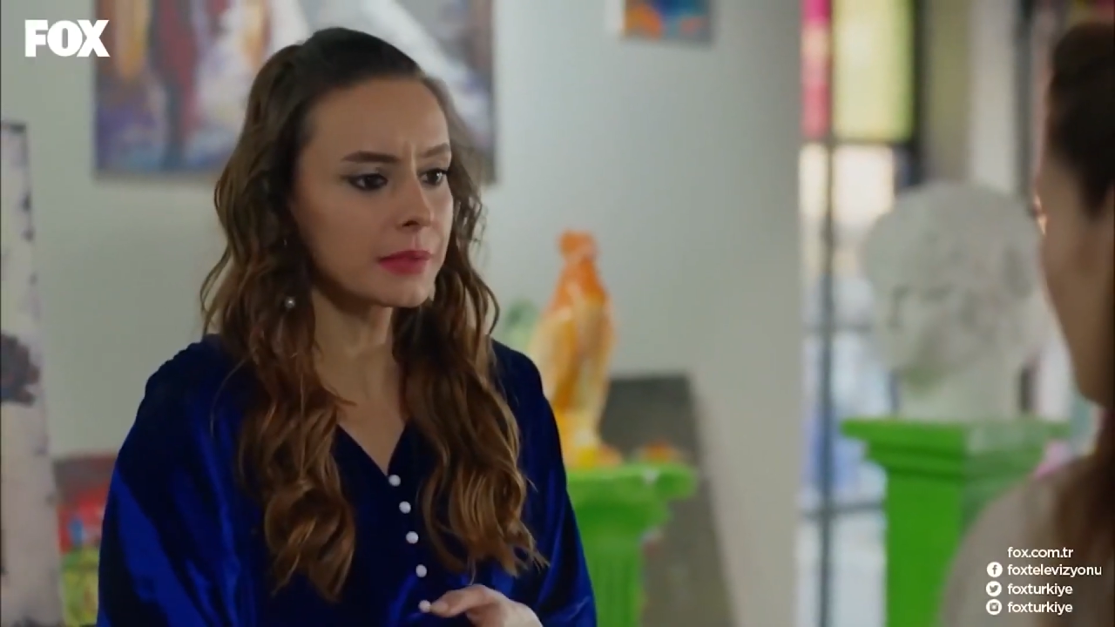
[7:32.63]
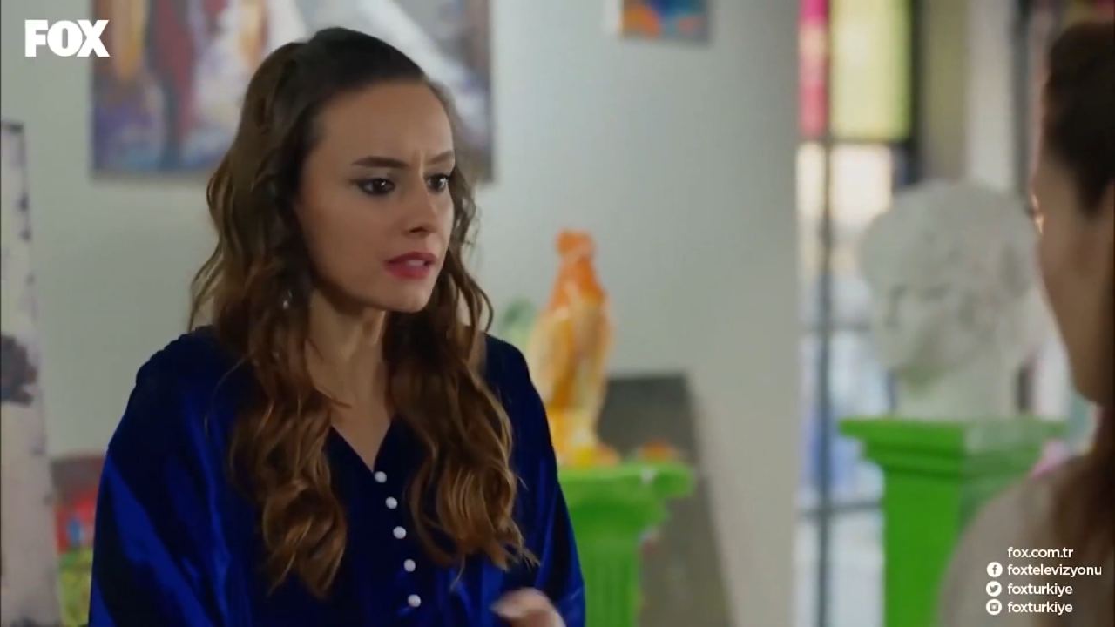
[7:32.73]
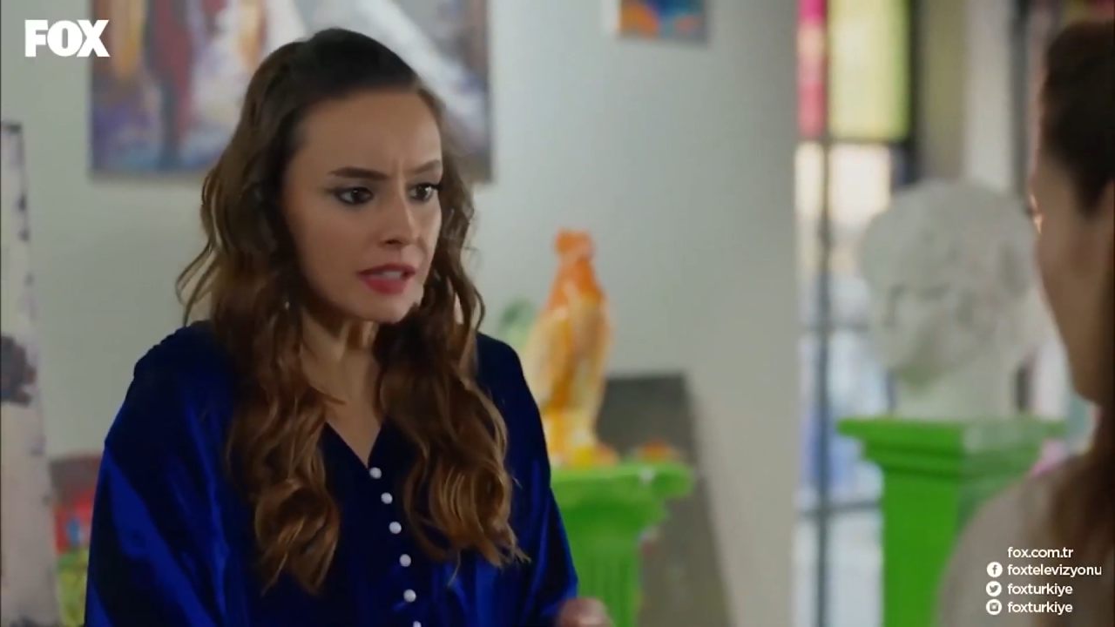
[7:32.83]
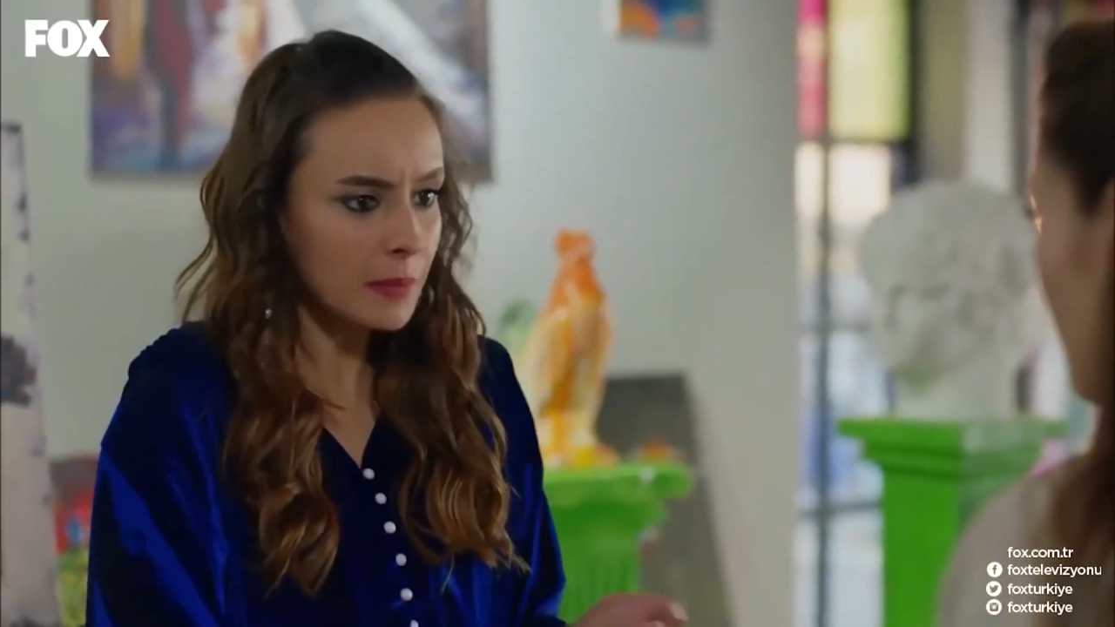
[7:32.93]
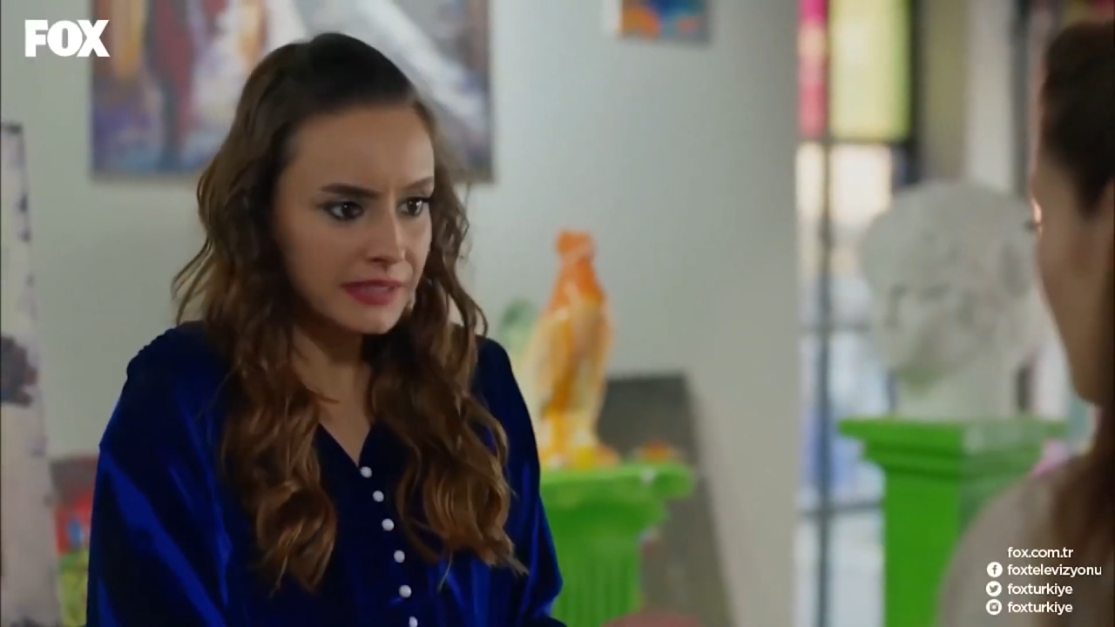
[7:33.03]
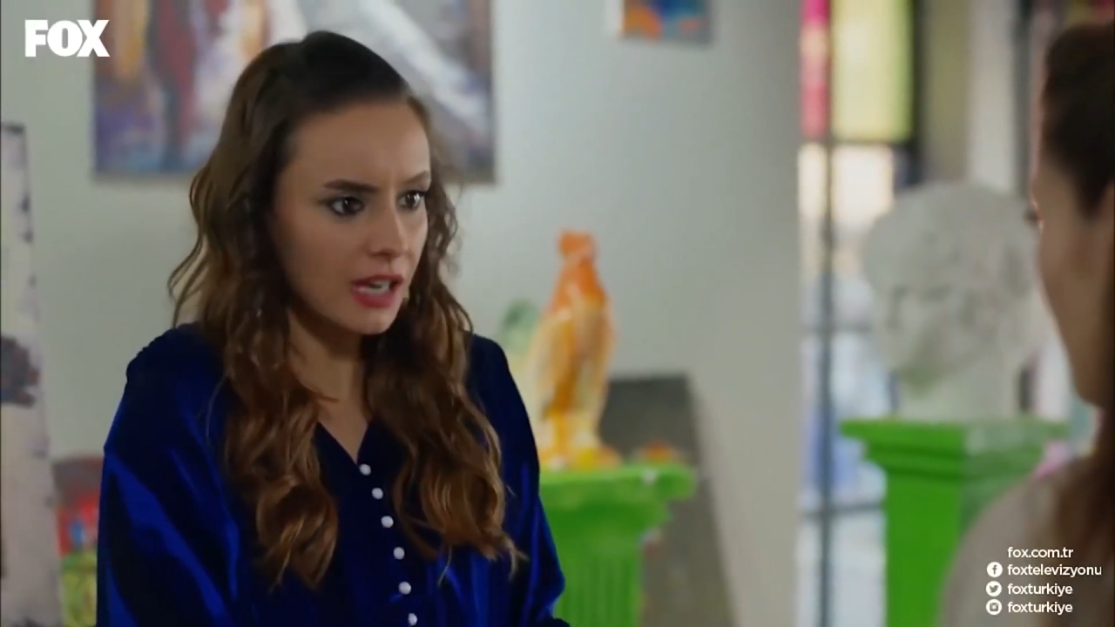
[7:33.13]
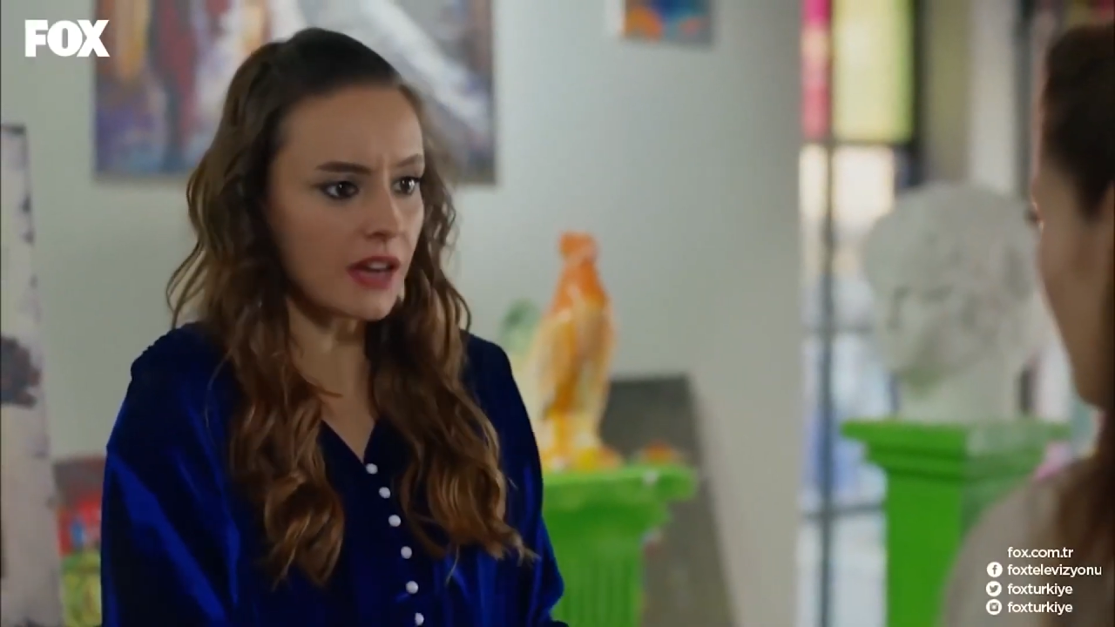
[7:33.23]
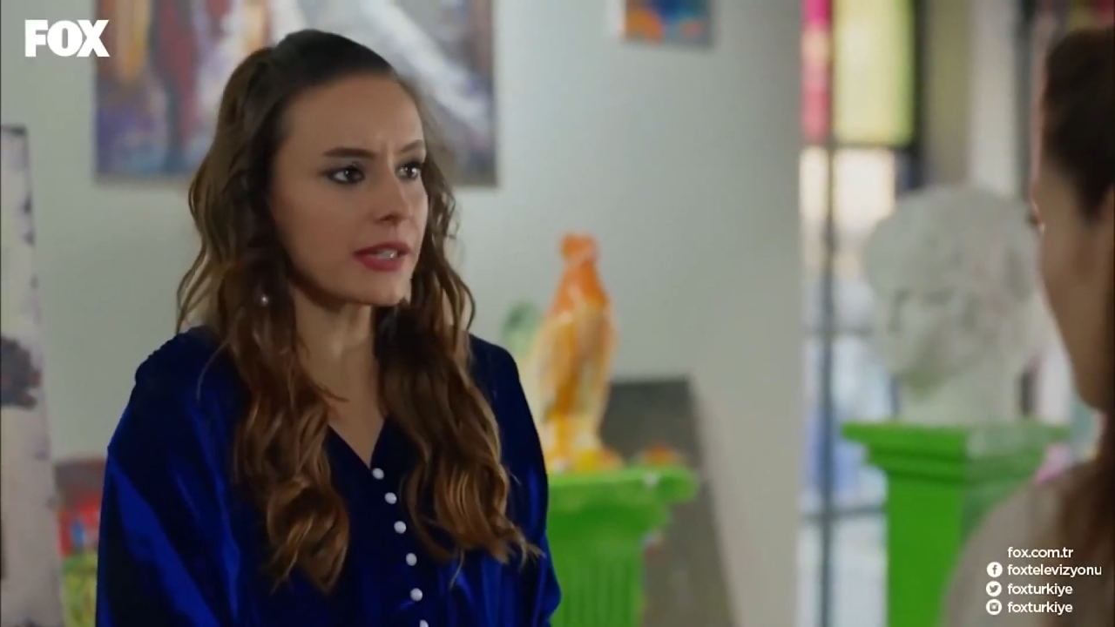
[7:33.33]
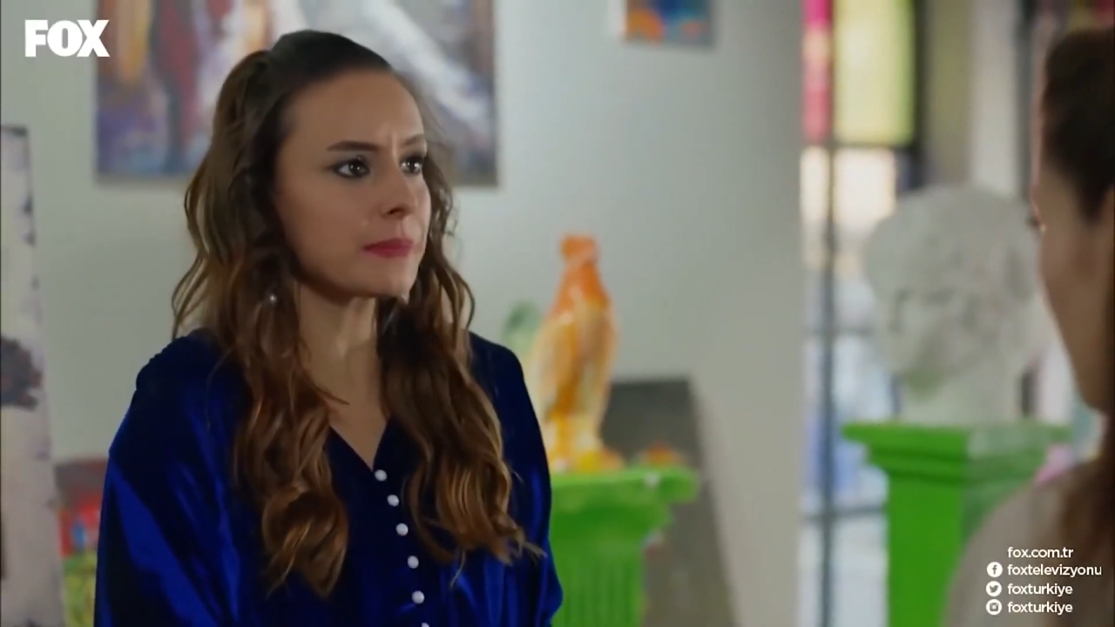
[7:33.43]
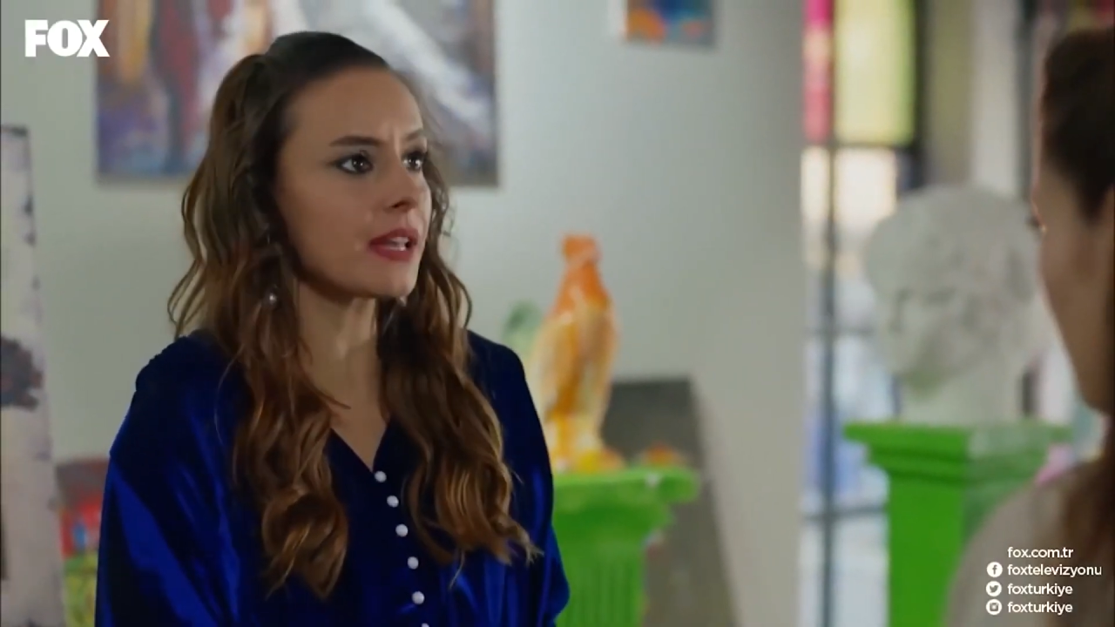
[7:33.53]
bir hatamı
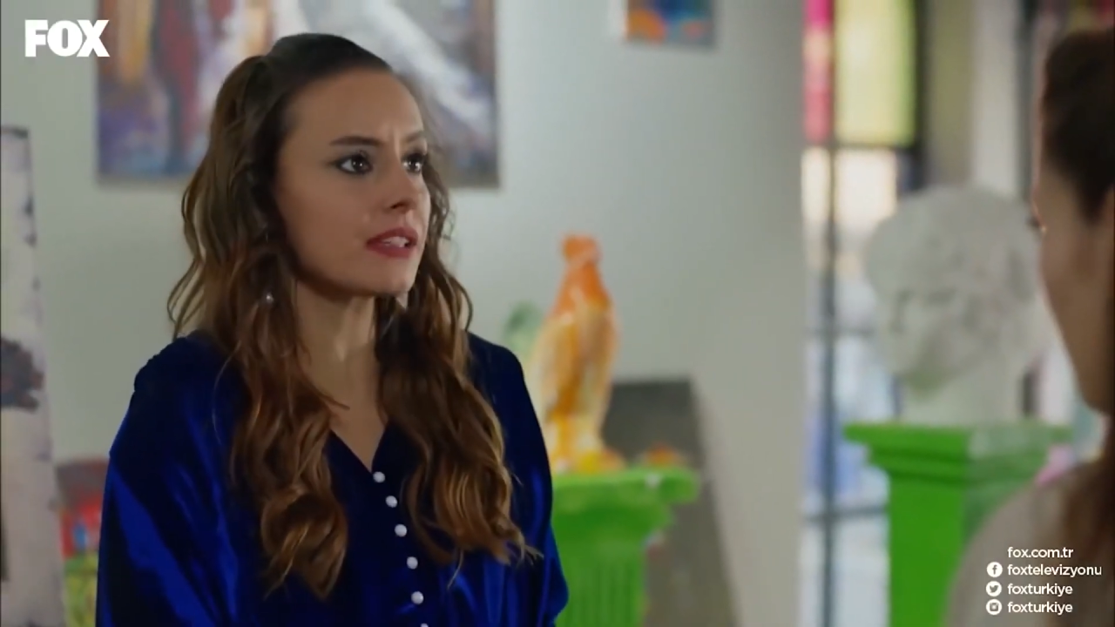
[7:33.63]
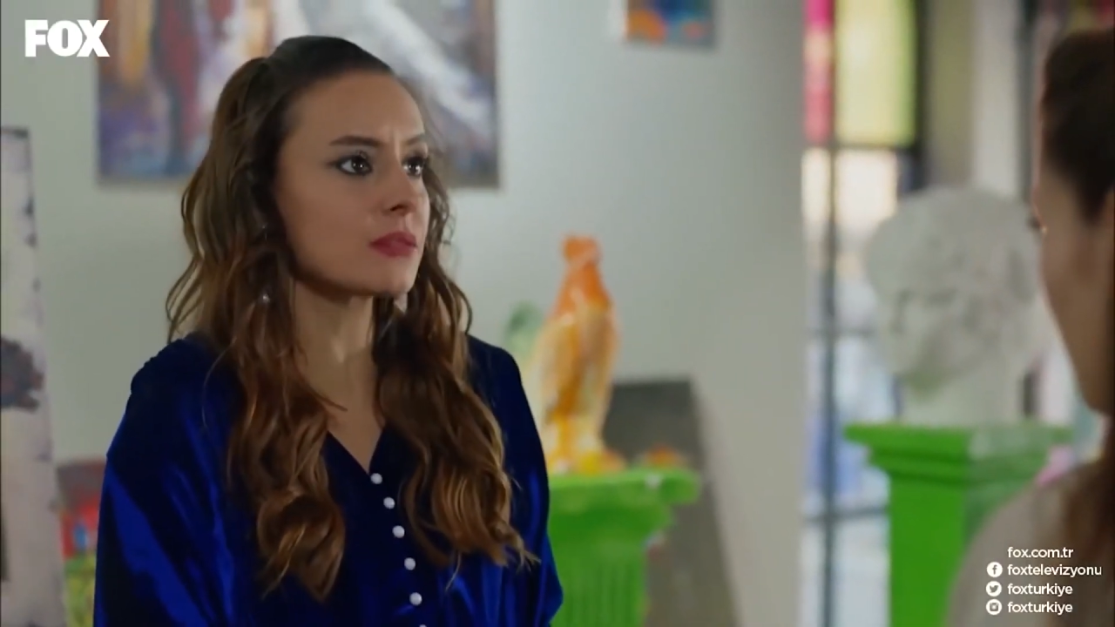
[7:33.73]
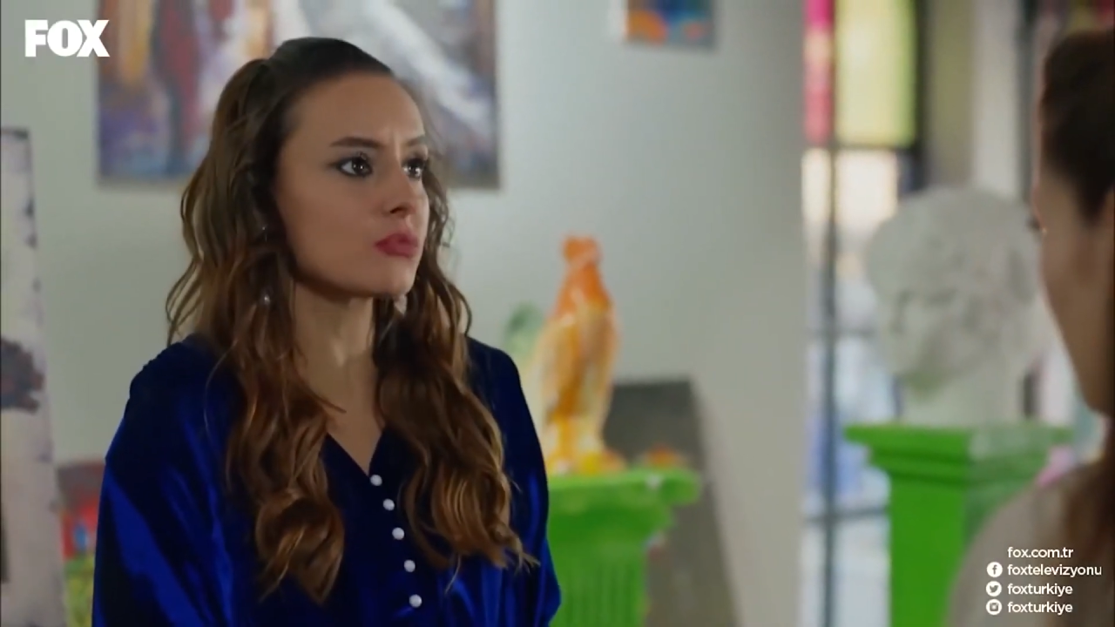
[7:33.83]
telafi etmeden